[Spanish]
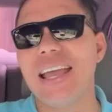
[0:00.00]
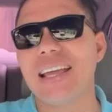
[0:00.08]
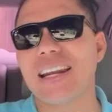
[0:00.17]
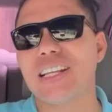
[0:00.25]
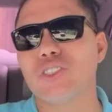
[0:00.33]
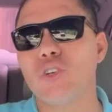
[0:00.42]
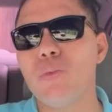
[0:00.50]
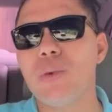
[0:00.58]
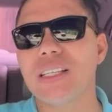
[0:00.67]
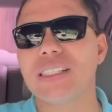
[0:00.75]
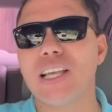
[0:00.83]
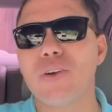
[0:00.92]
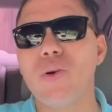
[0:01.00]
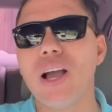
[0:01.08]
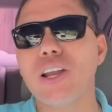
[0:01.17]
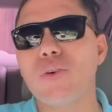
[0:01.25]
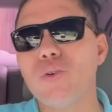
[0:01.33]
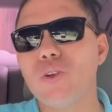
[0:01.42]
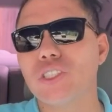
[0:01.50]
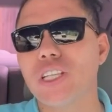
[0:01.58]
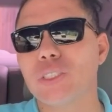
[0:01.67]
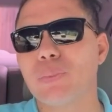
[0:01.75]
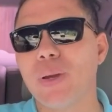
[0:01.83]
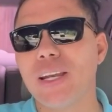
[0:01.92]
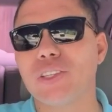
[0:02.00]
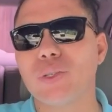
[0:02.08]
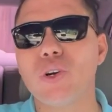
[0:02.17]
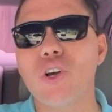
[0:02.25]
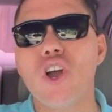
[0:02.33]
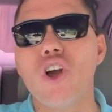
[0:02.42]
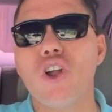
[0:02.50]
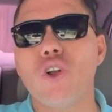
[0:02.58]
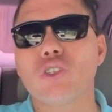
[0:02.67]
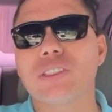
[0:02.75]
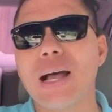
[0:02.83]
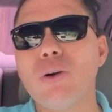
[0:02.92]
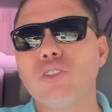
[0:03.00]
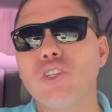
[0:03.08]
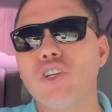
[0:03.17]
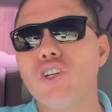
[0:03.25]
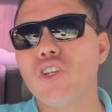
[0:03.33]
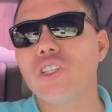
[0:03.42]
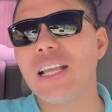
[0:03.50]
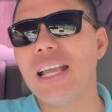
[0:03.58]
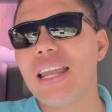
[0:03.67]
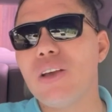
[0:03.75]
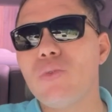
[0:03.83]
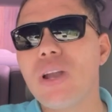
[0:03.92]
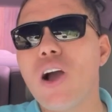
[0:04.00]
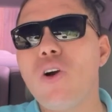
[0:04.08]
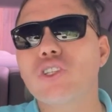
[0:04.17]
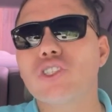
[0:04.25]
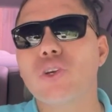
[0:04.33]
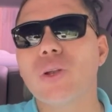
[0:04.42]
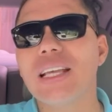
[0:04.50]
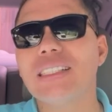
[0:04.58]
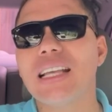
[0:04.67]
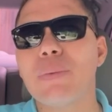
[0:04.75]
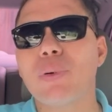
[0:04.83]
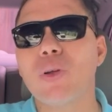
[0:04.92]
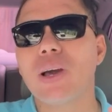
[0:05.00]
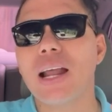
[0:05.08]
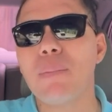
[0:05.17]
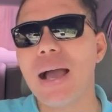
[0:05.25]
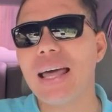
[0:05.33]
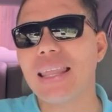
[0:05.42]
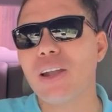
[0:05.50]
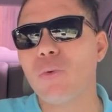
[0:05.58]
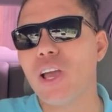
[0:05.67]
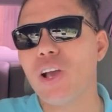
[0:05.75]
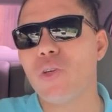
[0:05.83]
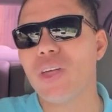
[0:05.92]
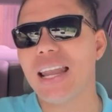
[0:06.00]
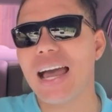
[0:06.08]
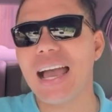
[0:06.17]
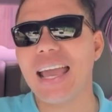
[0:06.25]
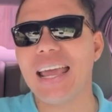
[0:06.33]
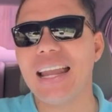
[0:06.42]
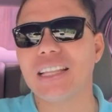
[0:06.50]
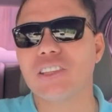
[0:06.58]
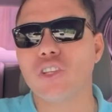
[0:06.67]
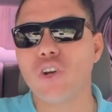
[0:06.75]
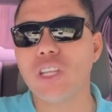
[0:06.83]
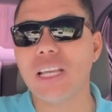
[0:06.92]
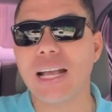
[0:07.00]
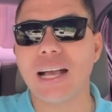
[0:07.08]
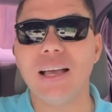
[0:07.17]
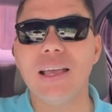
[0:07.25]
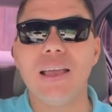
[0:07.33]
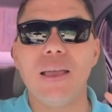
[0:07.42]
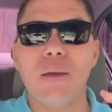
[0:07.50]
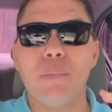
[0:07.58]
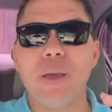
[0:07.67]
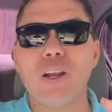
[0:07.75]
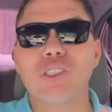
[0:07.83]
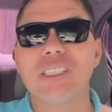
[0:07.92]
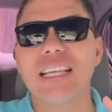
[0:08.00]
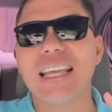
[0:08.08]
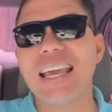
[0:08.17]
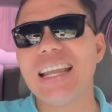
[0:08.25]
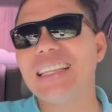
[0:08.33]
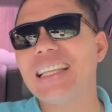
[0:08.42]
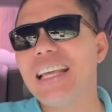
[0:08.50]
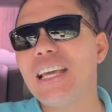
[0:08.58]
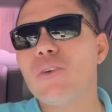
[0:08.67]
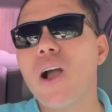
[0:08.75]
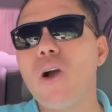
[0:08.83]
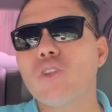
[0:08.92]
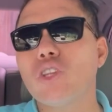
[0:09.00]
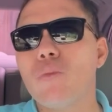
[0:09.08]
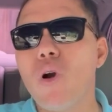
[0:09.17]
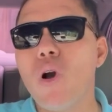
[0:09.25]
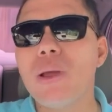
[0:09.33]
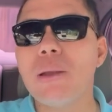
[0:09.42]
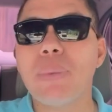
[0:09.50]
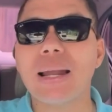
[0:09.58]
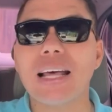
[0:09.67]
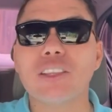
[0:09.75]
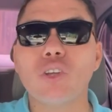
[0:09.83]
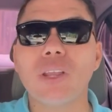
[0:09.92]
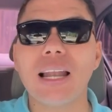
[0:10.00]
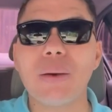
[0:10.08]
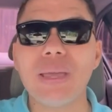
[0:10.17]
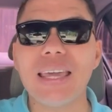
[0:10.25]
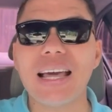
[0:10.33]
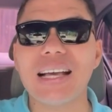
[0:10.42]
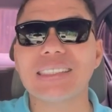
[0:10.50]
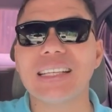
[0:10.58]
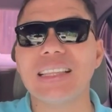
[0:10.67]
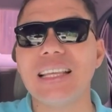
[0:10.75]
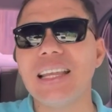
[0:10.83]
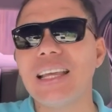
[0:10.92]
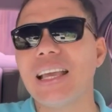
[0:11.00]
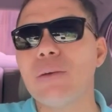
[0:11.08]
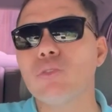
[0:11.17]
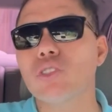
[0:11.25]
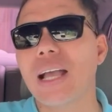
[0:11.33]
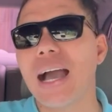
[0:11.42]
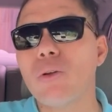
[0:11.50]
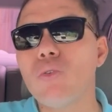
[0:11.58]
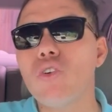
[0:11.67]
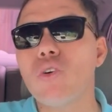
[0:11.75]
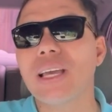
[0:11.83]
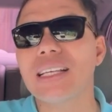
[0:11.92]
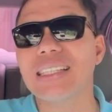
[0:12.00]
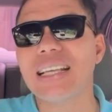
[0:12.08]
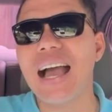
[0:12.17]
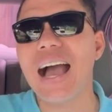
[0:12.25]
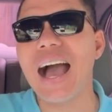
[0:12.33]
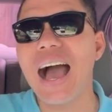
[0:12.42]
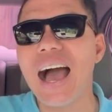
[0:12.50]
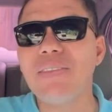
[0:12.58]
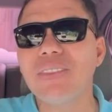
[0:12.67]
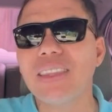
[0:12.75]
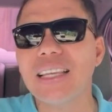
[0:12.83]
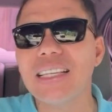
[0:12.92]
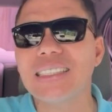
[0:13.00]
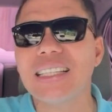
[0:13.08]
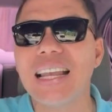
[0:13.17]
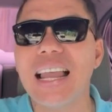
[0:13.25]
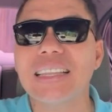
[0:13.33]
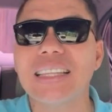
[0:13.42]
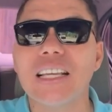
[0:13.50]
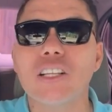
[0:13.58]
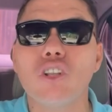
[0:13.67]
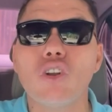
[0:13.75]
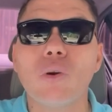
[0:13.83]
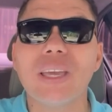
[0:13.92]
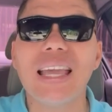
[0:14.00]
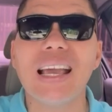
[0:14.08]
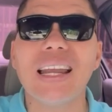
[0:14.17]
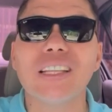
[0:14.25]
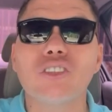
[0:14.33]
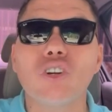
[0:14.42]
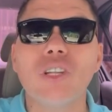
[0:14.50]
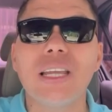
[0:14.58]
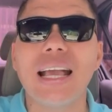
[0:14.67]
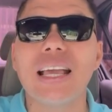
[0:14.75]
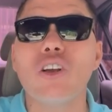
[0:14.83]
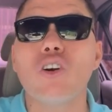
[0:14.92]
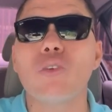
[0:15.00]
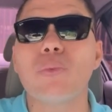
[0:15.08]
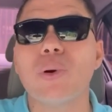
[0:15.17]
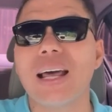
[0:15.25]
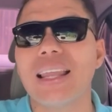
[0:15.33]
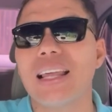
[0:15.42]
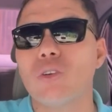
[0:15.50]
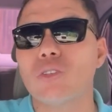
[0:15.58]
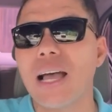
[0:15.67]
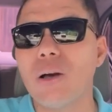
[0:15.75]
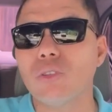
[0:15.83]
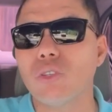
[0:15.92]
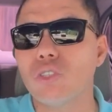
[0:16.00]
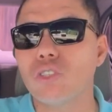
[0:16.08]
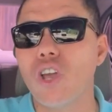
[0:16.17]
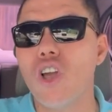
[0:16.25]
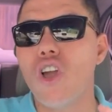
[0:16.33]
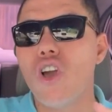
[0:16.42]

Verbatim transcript: En resumen, según algunos expertos, los autos no tienen una obsolencia programada luego de la electrónica pero si se quiere tener un automóvil para toda la vida, se tiene que buscar uno que sea antes de la tecnología electrónica incorporada en los autos,